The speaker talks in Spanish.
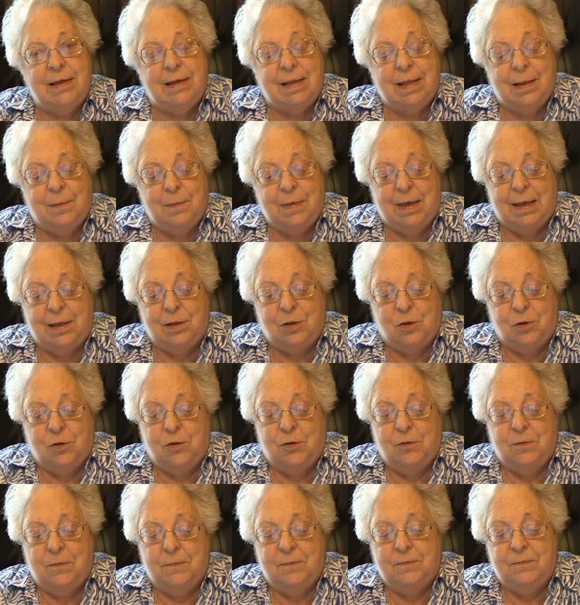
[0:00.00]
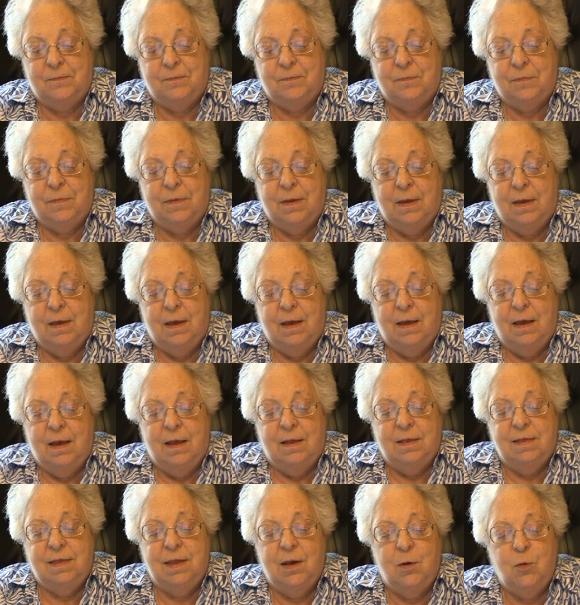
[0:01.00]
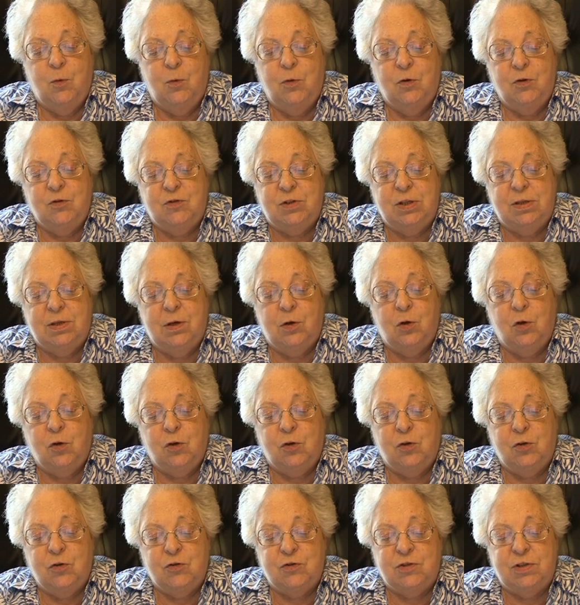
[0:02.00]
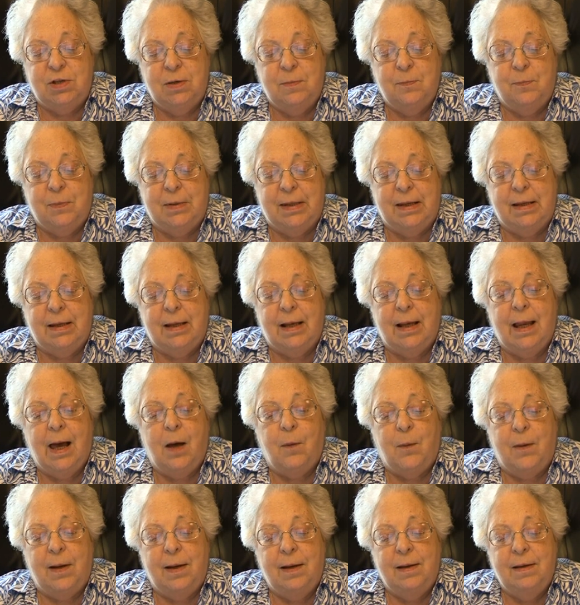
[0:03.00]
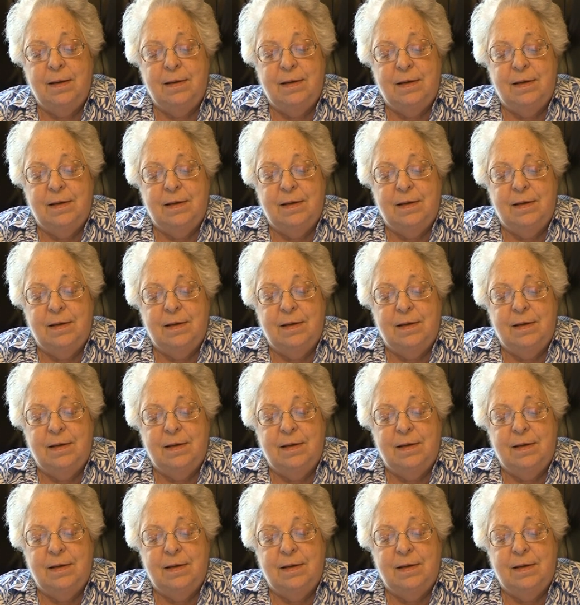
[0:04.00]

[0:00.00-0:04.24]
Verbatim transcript: tratamiento. De unos y de otros siempre esclava,